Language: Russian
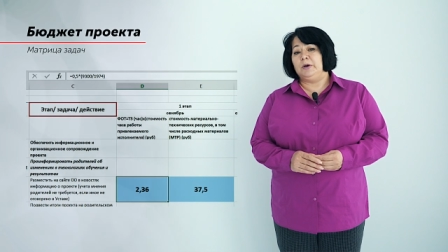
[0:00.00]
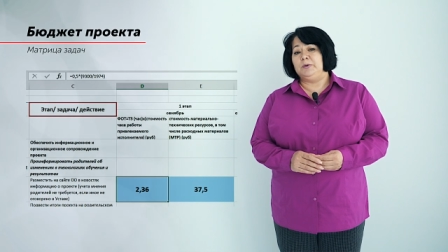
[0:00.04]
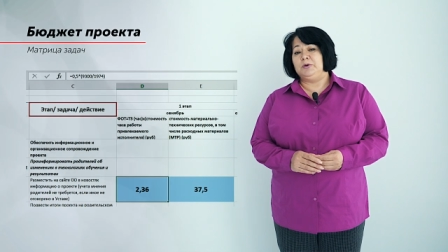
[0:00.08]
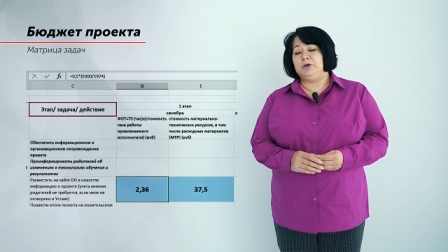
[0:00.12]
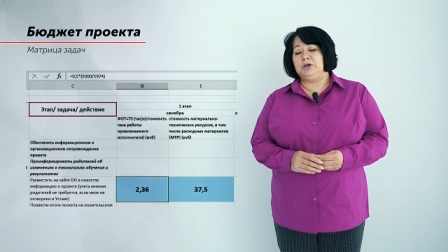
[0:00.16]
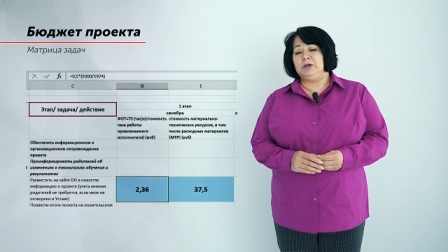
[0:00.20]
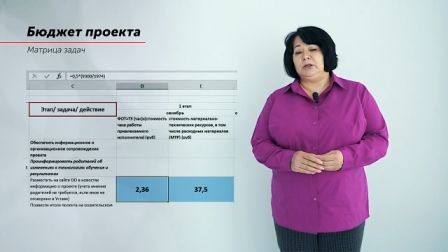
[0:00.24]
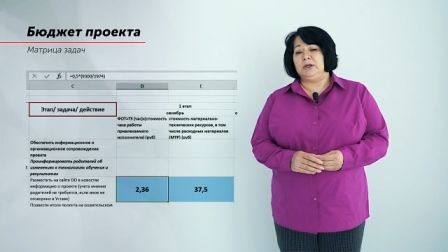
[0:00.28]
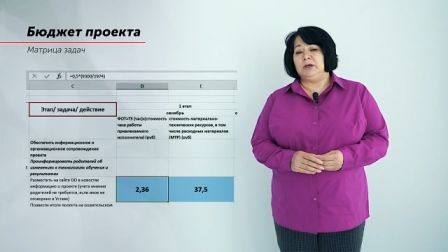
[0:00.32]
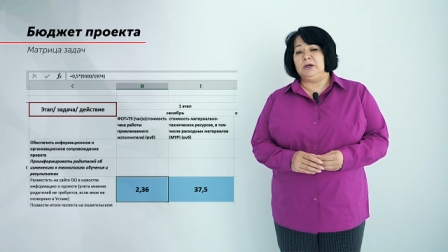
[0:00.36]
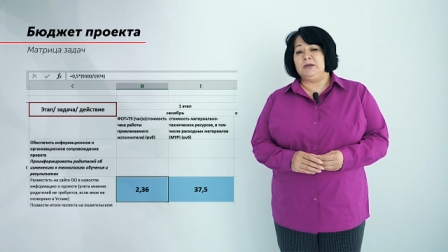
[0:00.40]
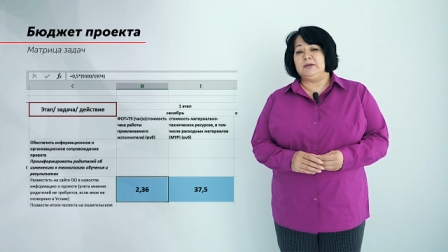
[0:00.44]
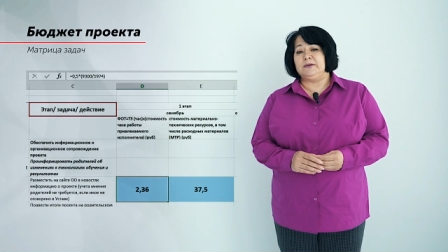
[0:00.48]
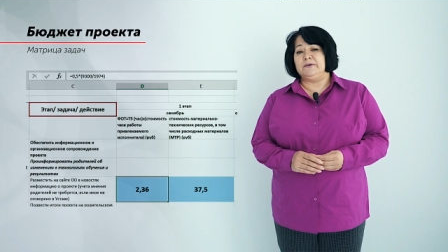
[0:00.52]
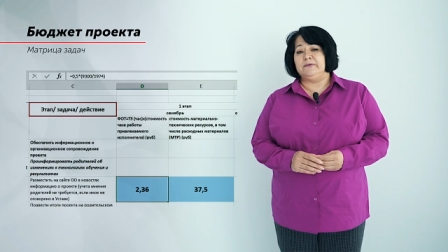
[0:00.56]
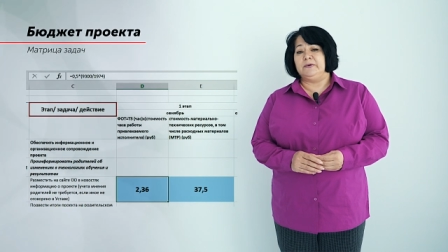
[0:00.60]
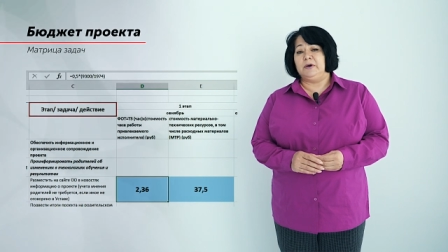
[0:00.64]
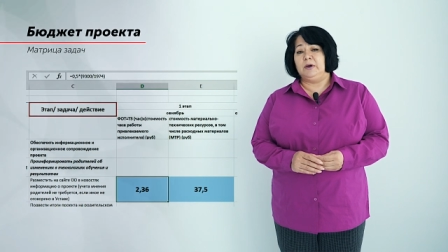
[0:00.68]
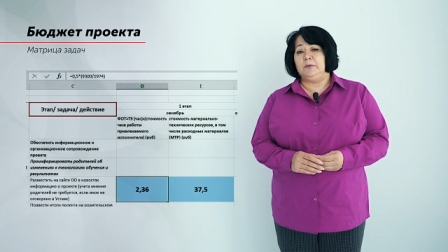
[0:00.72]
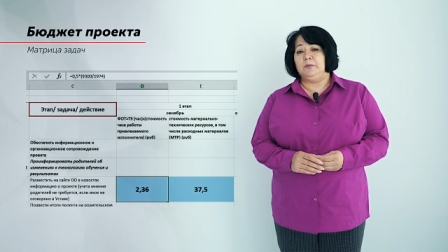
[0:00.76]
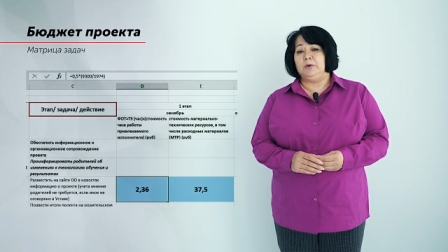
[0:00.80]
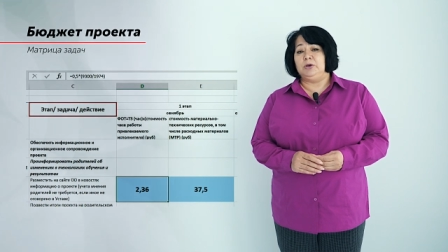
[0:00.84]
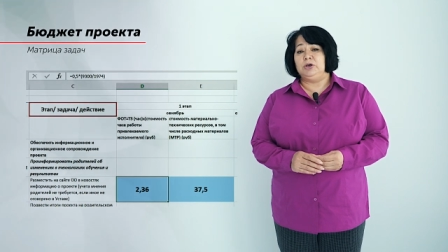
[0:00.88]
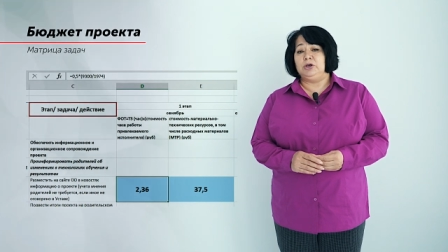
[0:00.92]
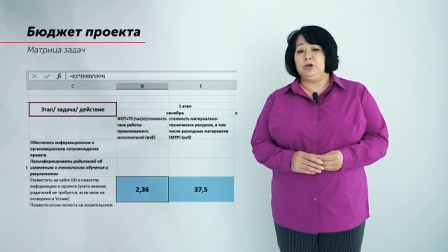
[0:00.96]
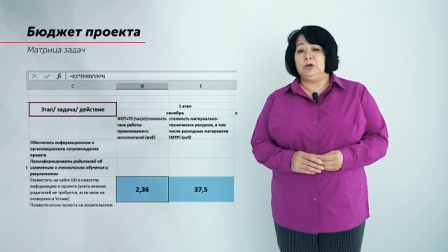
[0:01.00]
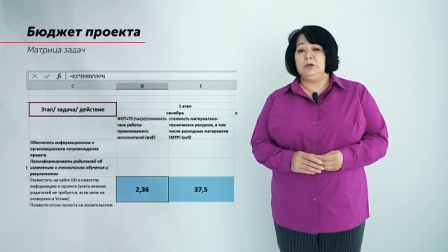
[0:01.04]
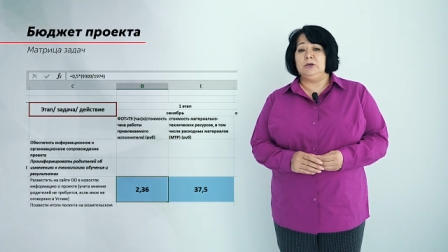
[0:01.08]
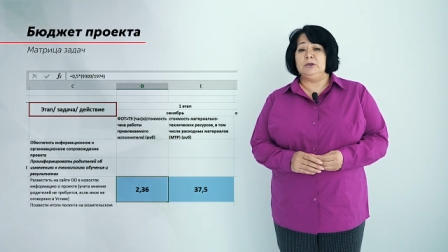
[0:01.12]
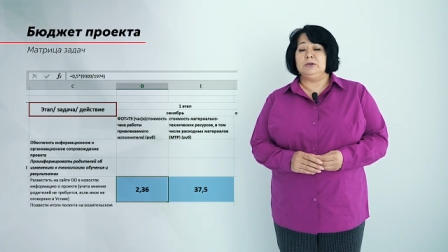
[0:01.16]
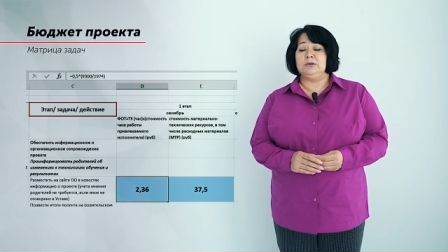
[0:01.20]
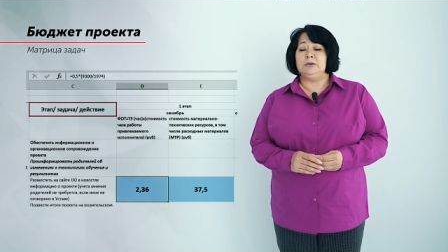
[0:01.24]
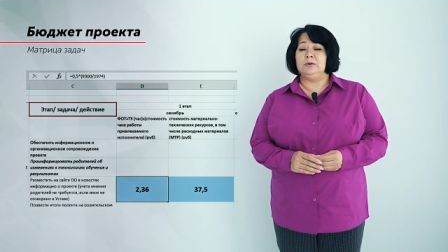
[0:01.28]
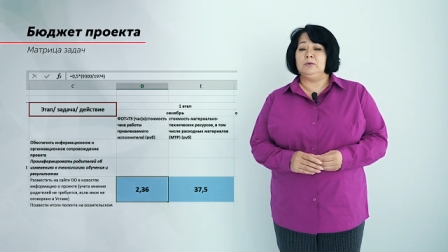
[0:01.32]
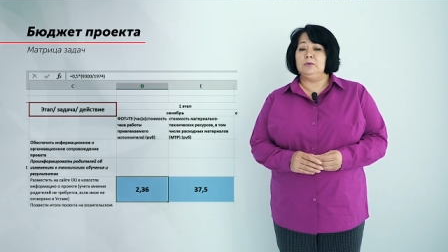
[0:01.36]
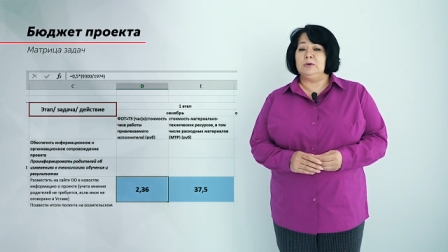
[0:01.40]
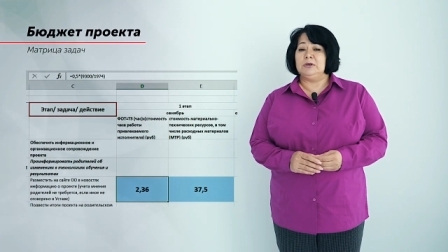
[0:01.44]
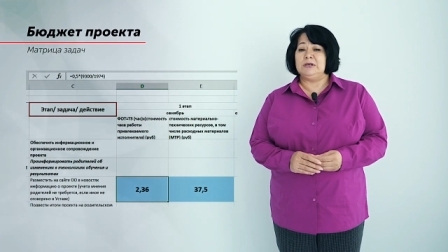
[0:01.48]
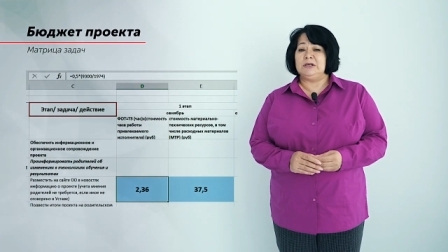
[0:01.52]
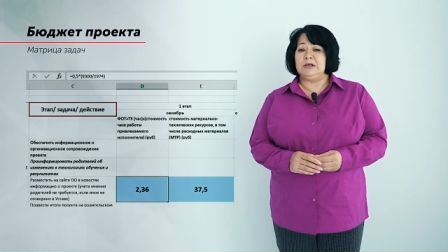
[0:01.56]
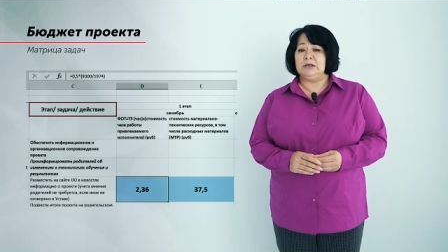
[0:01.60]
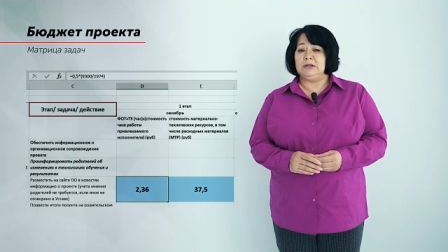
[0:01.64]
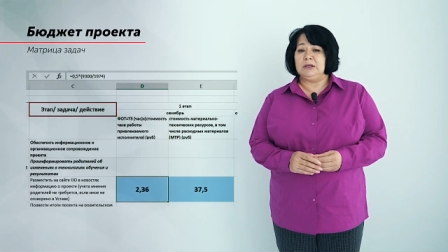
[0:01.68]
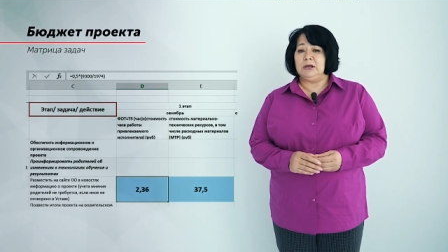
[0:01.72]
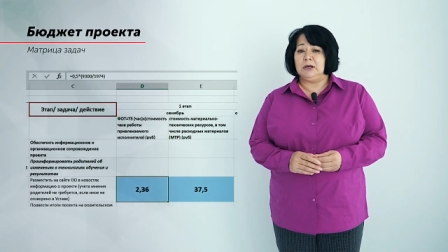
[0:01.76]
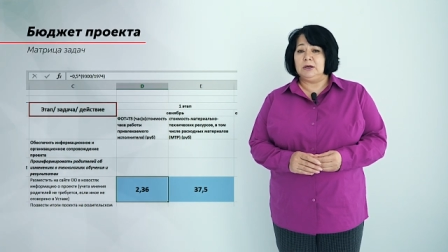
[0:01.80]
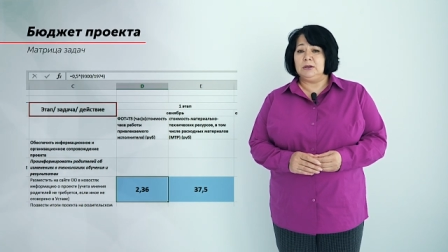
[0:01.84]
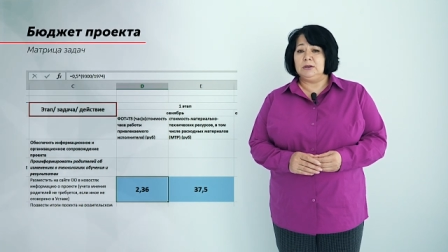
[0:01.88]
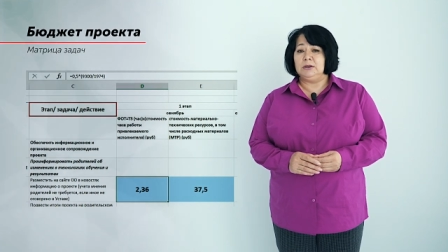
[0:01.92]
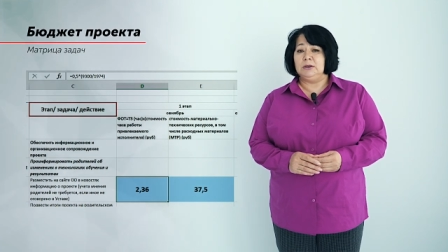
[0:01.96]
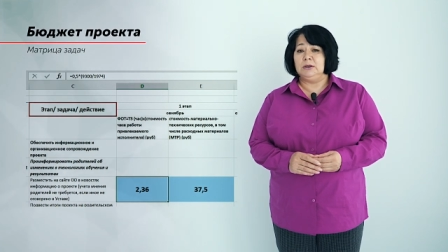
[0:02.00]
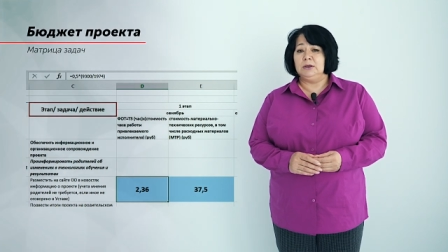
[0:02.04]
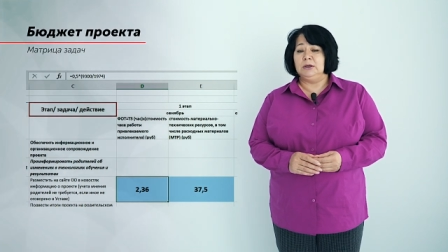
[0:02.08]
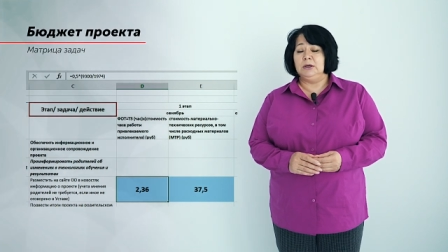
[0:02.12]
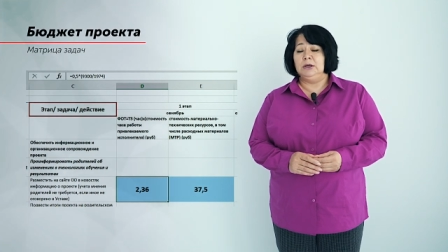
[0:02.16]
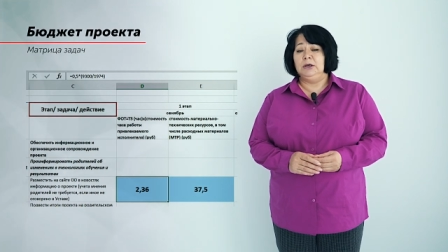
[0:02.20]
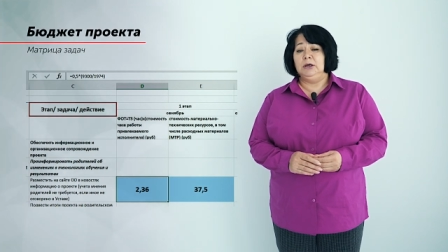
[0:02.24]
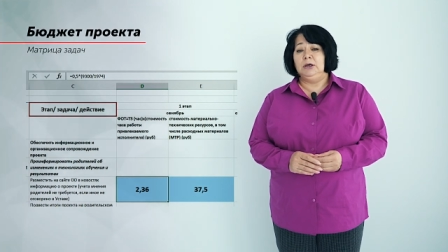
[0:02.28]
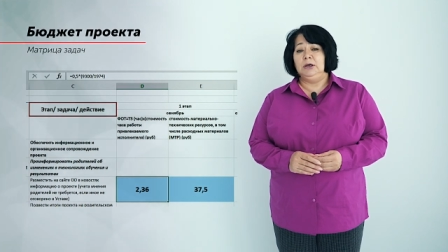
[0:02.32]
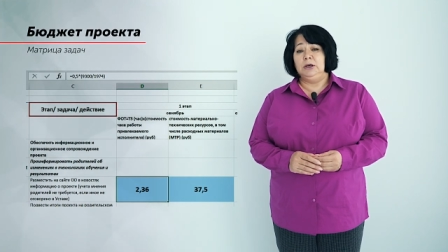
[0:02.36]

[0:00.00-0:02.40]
обсчитать с вами через трудозатраты